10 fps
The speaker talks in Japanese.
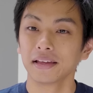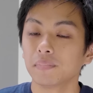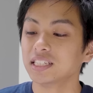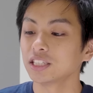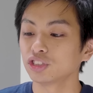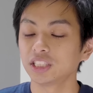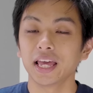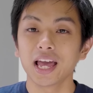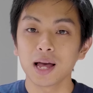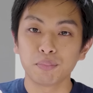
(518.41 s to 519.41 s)
まあ、依然とし
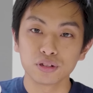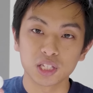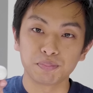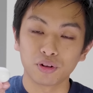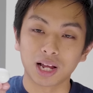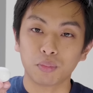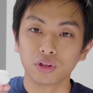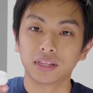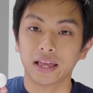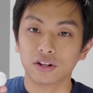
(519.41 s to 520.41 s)
て AirPods Pro が
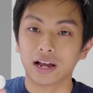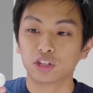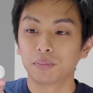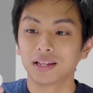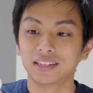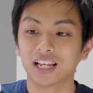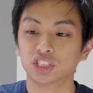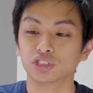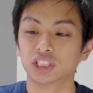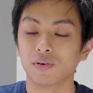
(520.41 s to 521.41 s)
持っている
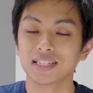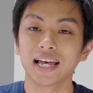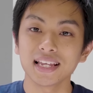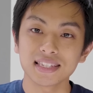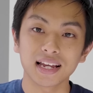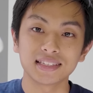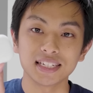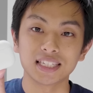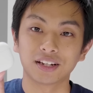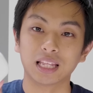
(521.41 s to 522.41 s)
アドバンテージとしてはサイズが
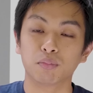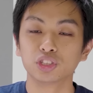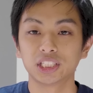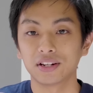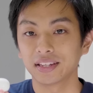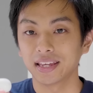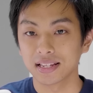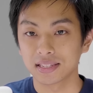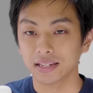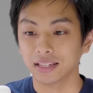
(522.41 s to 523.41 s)
小さくて持ち歩き
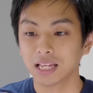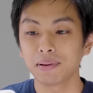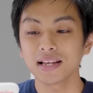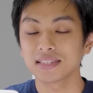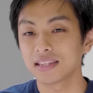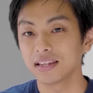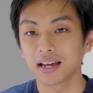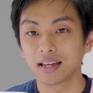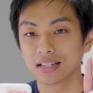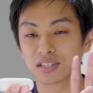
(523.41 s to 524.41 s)
やすいデバイス切り
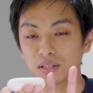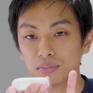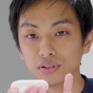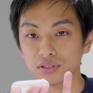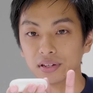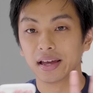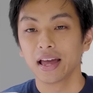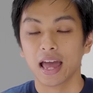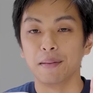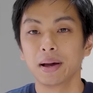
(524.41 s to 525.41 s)
替えがスムーズ
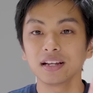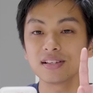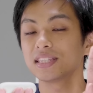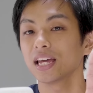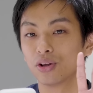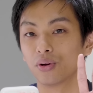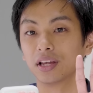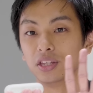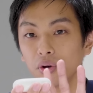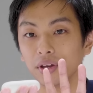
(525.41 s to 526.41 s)
えマイク性能
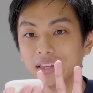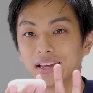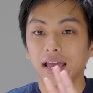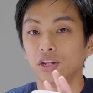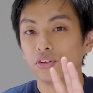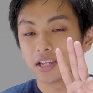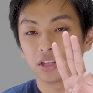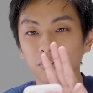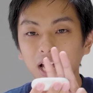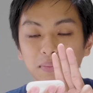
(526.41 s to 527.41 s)
が良いえ
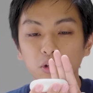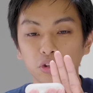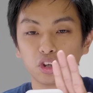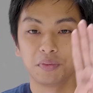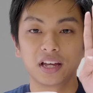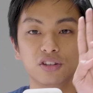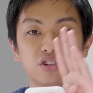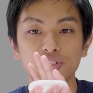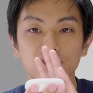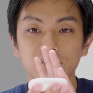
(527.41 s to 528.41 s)
ノイキャンと外部の取り組みが
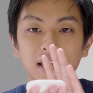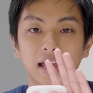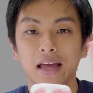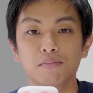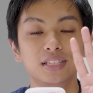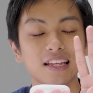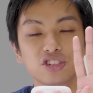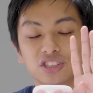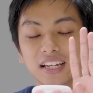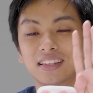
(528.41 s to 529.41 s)
優秀で無線
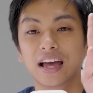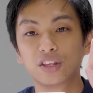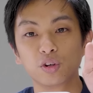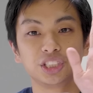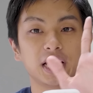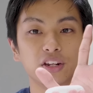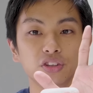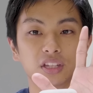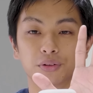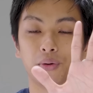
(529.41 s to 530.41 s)
充電に対応してい
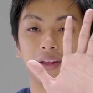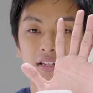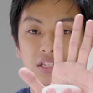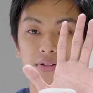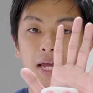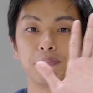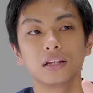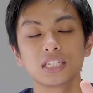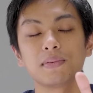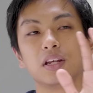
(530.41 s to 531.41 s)
るっていうところなんですよね
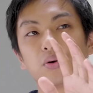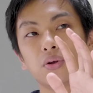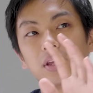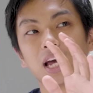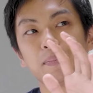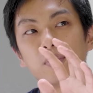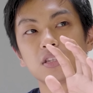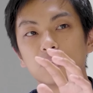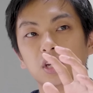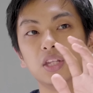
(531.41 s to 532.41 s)
つまりこの
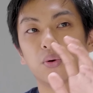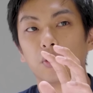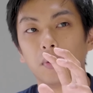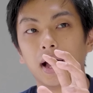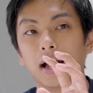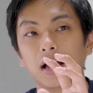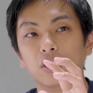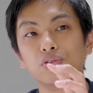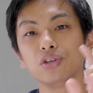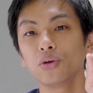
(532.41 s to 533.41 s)
AirPods のいいところは
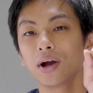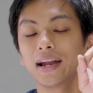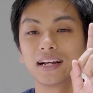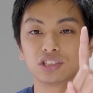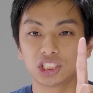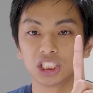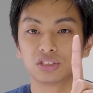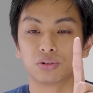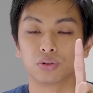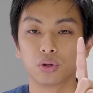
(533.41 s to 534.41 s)
運用が楽
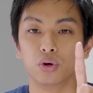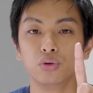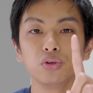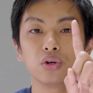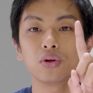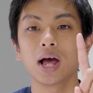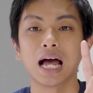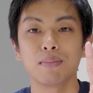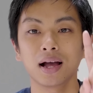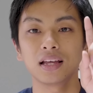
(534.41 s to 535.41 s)
チンというのと運用の
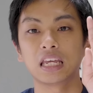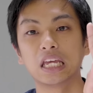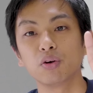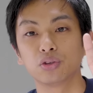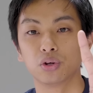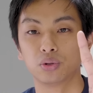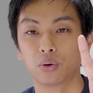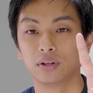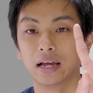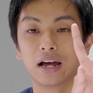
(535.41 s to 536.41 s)
幅が広いという
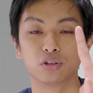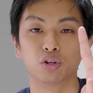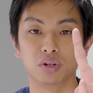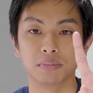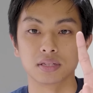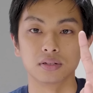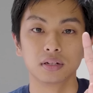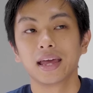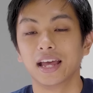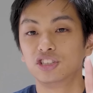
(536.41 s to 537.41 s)
ところにあると思います
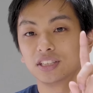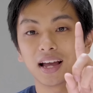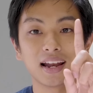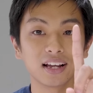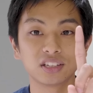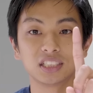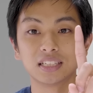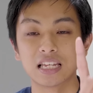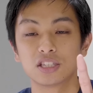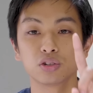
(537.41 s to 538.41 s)
え充電が楽チン
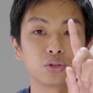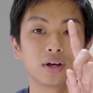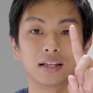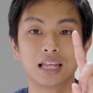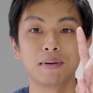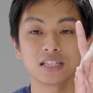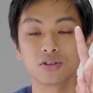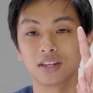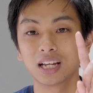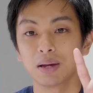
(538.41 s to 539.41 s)
で接続とかデバイス
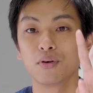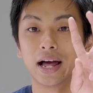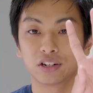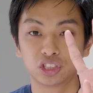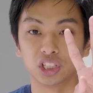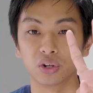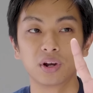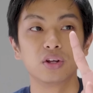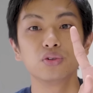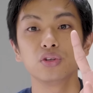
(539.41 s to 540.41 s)
の切り替えも楽信
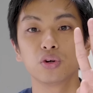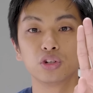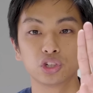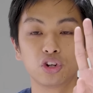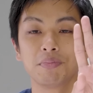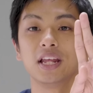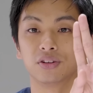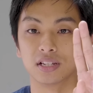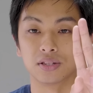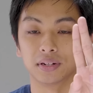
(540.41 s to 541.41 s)
これ運用上の
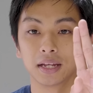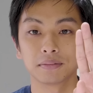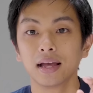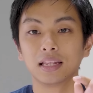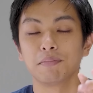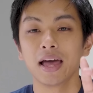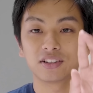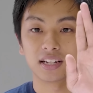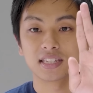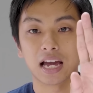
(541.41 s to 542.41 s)
メリットですよねで
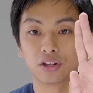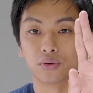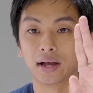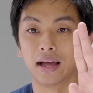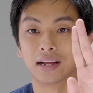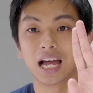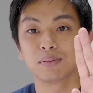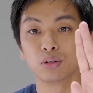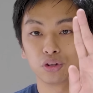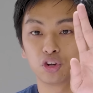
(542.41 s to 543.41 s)
マイクが使えるとか
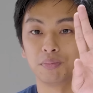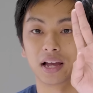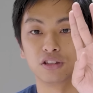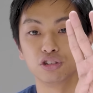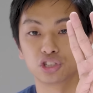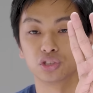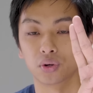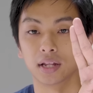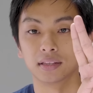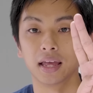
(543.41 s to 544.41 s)
外部の取り込みが優秀
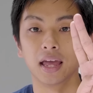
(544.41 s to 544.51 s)
とかっ